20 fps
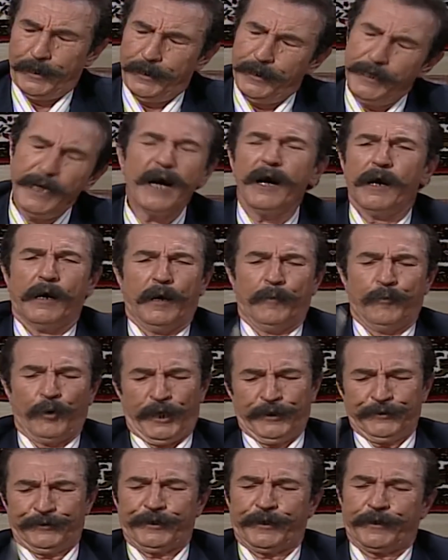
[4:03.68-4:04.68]
لا أبو
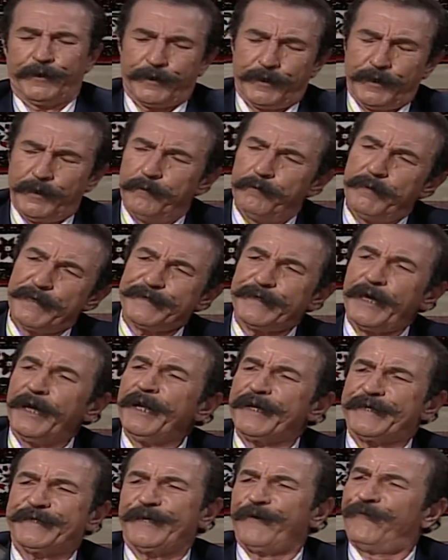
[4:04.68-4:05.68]
عنتر بس
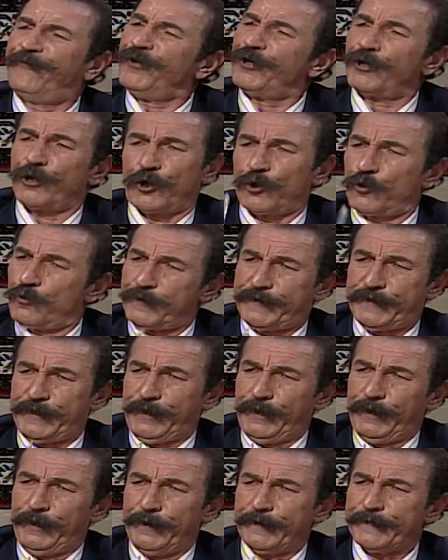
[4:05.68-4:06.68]
أنا السفير
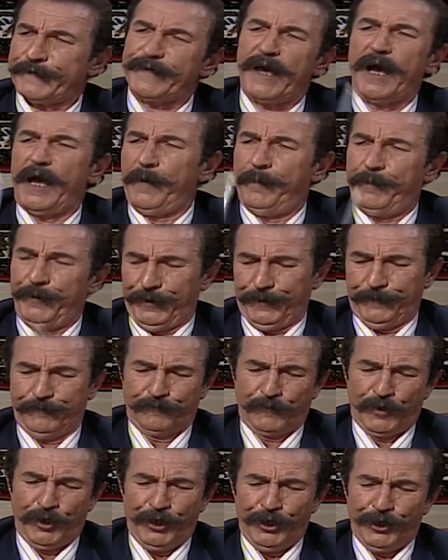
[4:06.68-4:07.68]
الروسي صاحبي
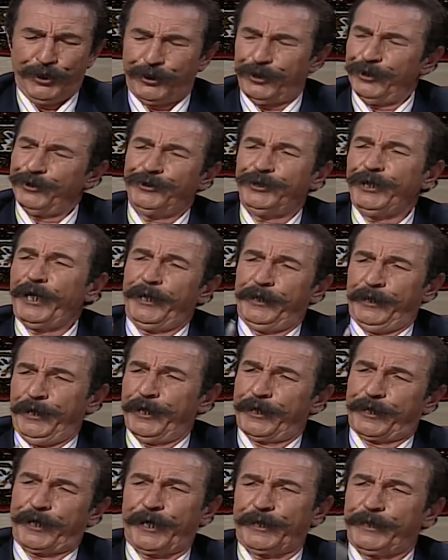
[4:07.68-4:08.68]
كنت يعني
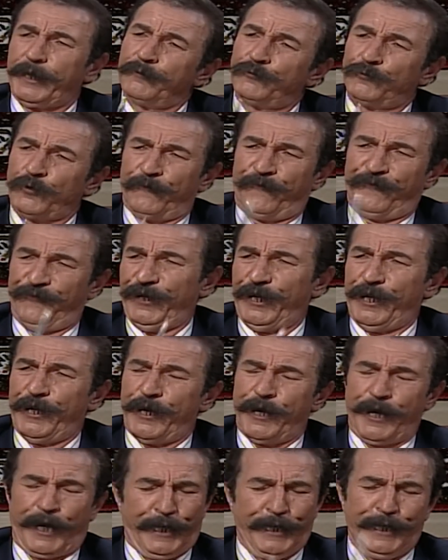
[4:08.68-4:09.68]
هيك خدمته
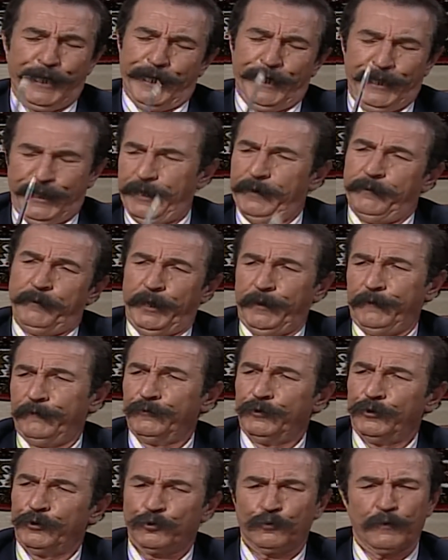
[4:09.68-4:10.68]
بفيلا عليها القيمة
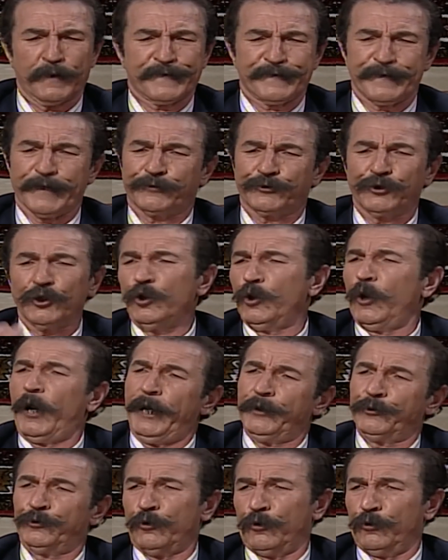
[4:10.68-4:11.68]
توسطت له
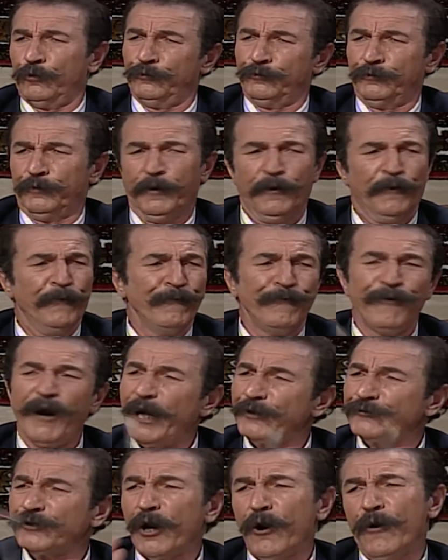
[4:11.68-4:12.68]
عندهم
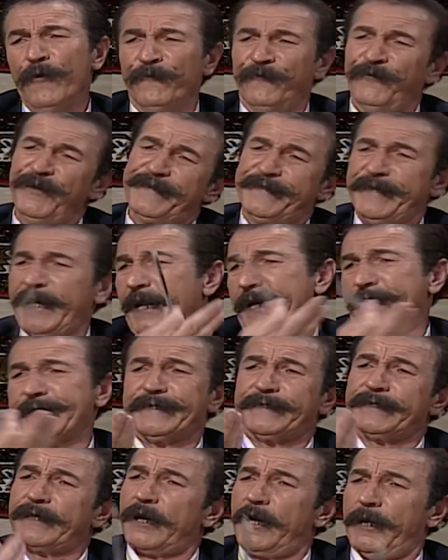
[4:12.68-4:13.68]
فأعطاهم فيزا
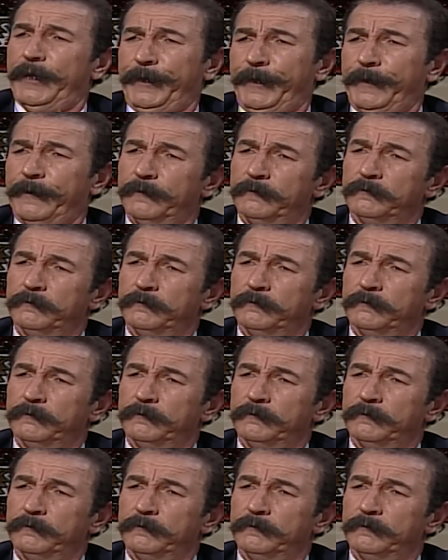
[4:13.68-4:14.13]
لأستراليا